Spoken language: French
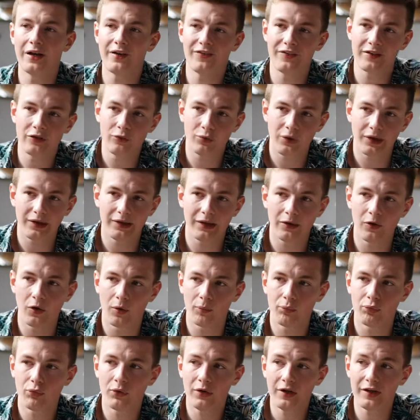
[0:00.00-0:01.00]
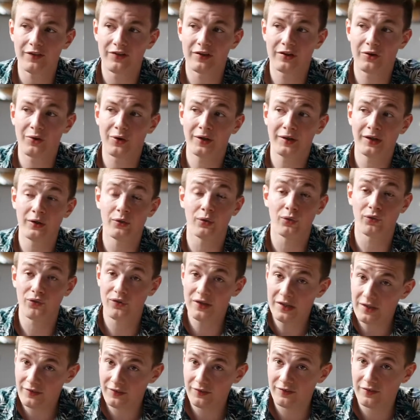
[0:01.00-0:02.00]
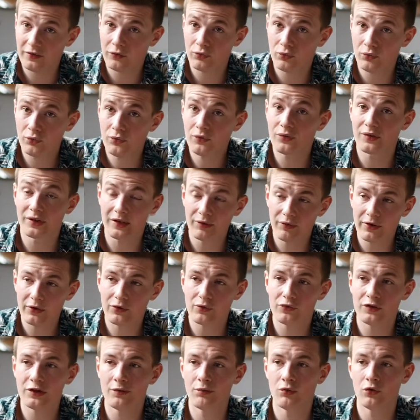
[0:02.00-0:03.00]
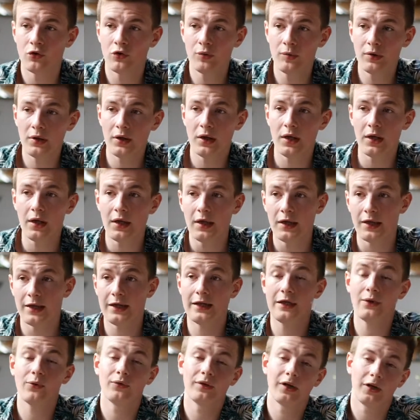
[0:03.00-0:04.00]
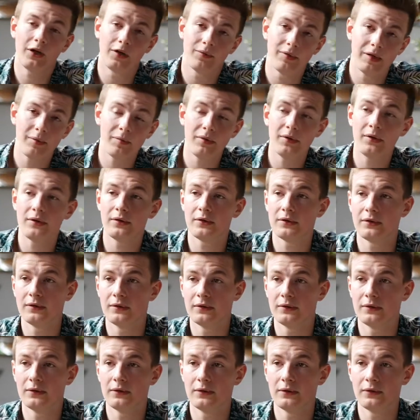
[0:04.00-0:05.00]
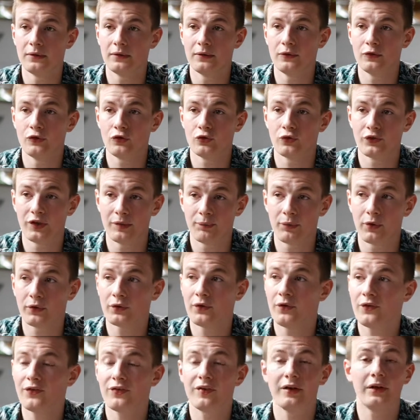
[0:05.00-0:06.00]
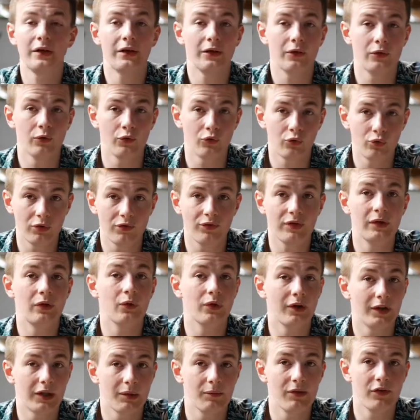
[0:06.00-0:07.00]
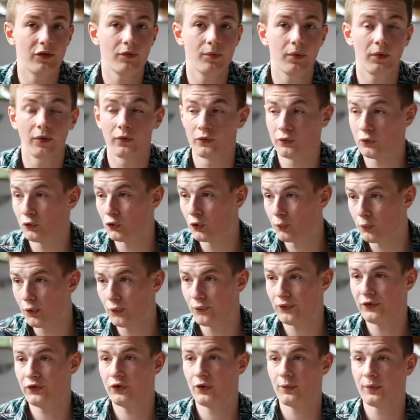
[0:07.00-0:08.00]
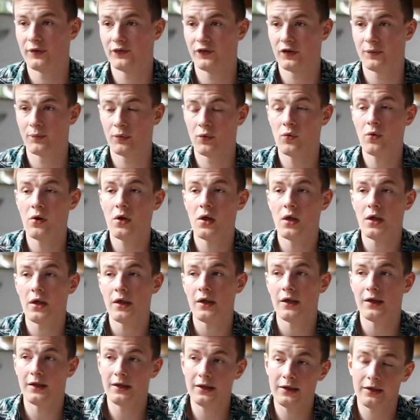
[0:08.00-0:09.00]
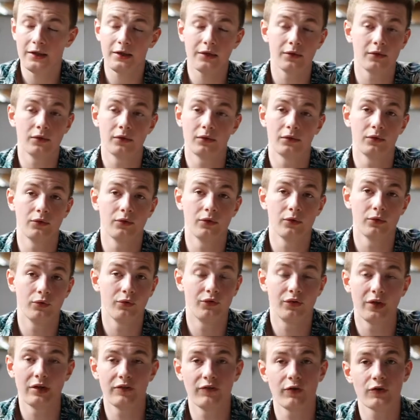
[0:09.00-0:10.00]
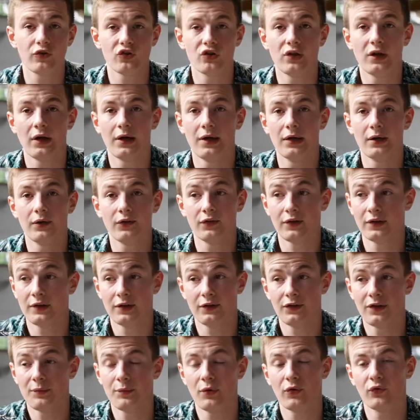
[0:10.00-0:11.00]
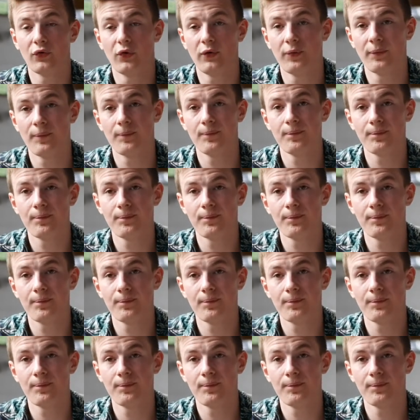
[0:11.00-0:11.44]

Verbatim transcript: on a la sécurité de l'emploi, la sécurité de finir ses études, d'avoir son diplôme, et on a quand même euh, une chose importante, c'est le suivi de l'établissement, de nos professeurs principaux et euh, du CFA en général, ce qui est très important.